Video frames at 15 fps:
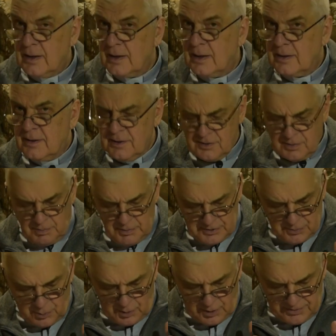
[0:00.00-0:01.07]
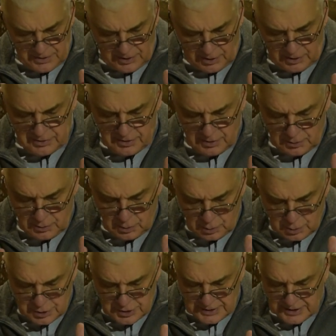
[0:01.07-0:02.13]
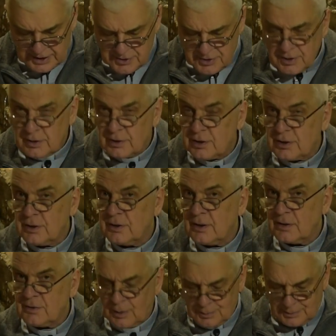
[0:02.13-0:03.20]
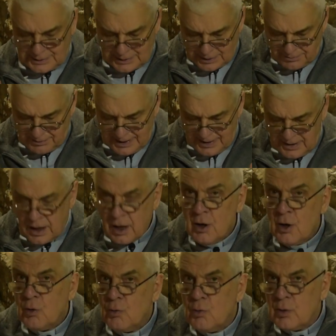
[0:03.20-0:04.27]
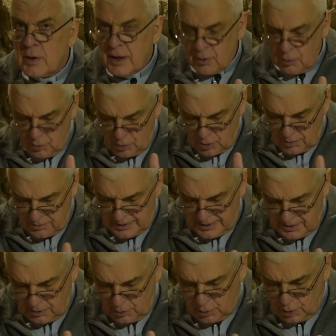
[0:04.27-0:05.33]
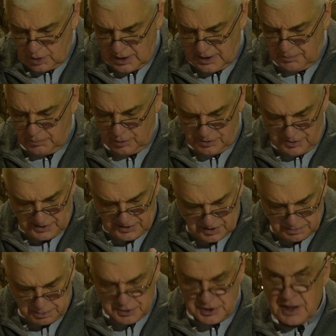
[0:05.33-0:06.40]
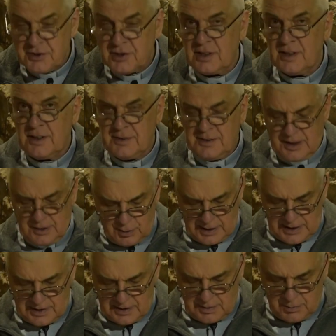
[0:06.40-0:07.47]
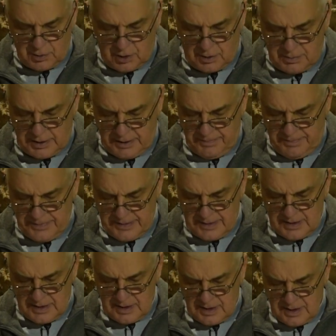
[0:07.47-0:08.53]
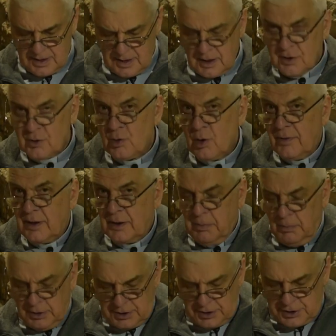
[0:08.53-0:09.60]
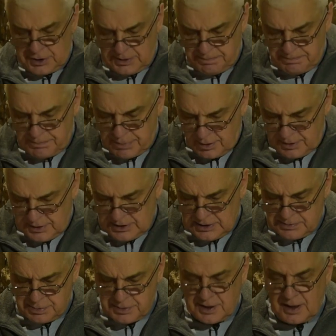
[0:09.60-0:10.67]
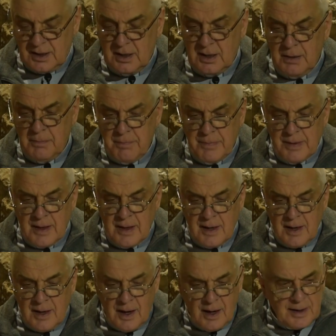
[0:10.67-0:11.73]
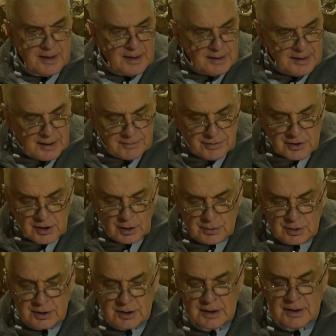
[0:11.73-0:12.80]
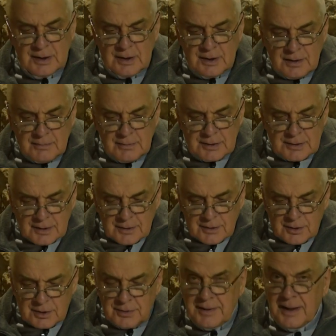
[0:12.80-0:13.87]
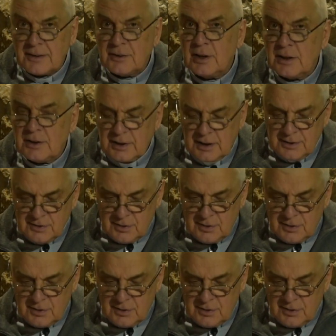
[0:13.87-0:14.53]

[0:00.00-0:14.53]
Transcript: I gdy zmysłowy osąd użyteczności został trwale ukierunkowany ku temu, co jest sprzeczne z naturalnym dobrem, Człowiek może się bronić przed tym, a jednak wciąż może doświadczać tej